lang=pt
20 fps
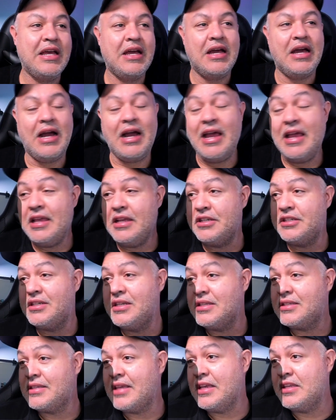A
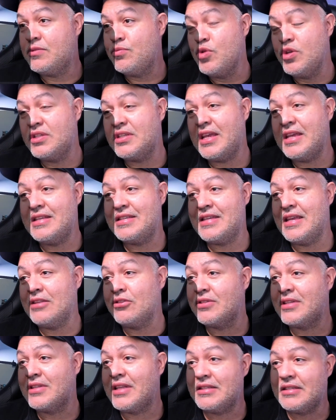RX
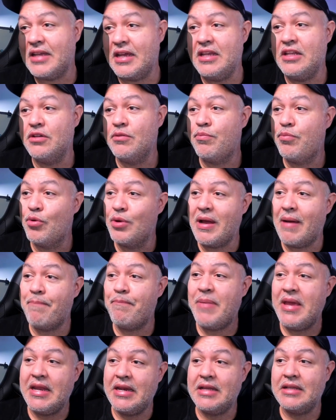6600 está saindo por
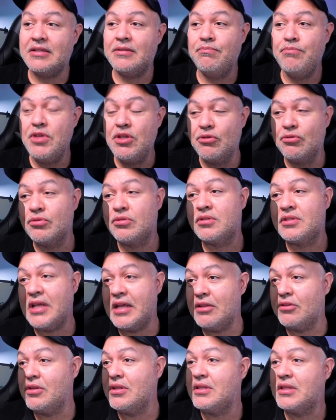apenas R$
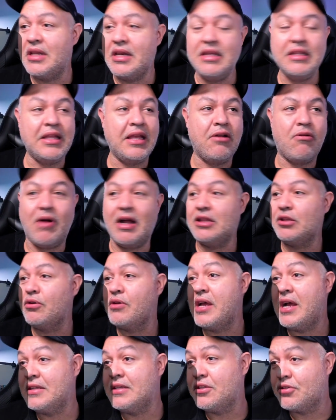
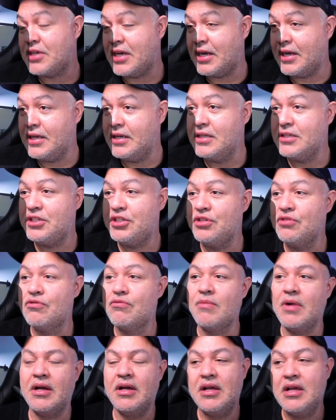1.134. Eu já garanti
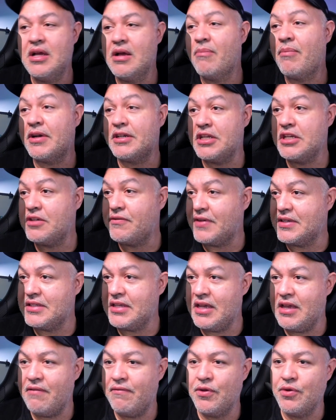uma para a gente
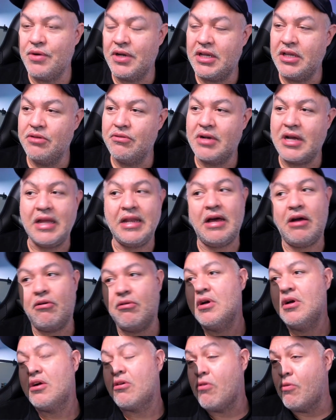fazer review aqui no canal.